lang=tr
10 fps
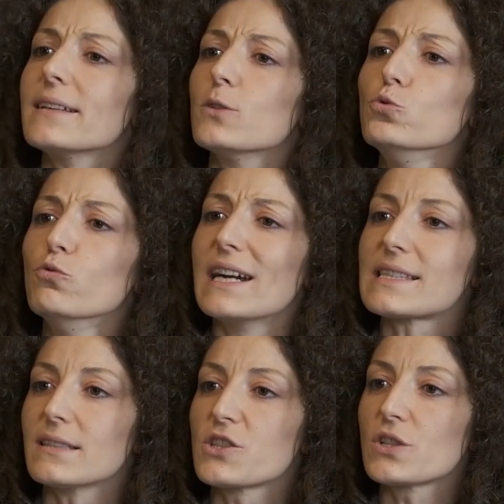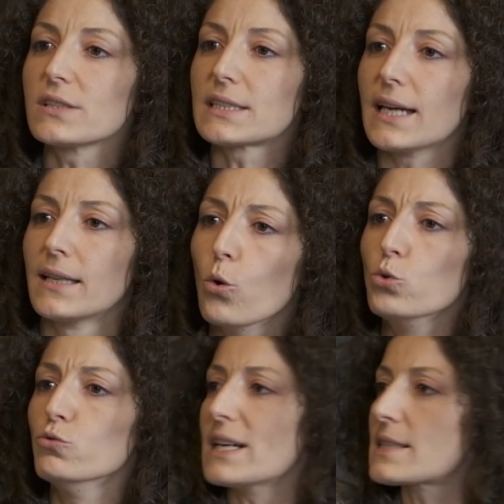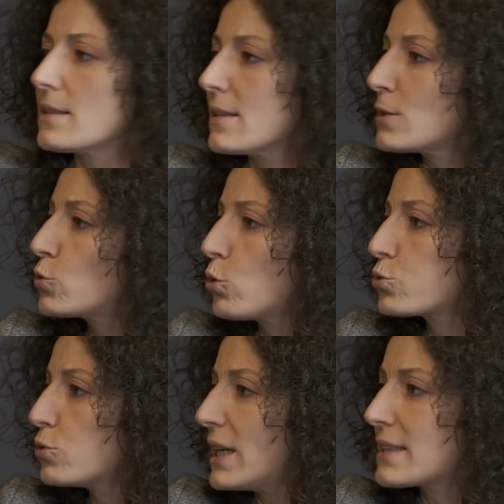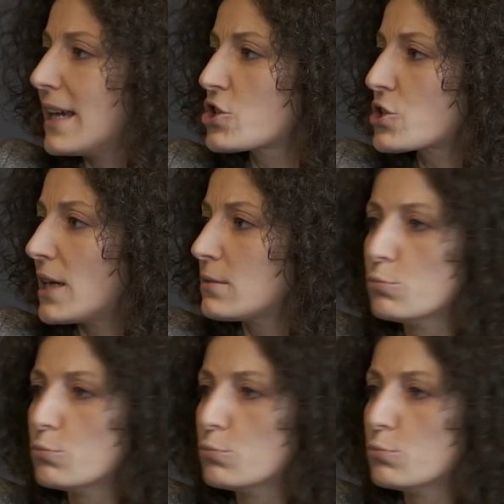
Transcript: yere üniversite açılırken o üniversitelere doldurulan gençler,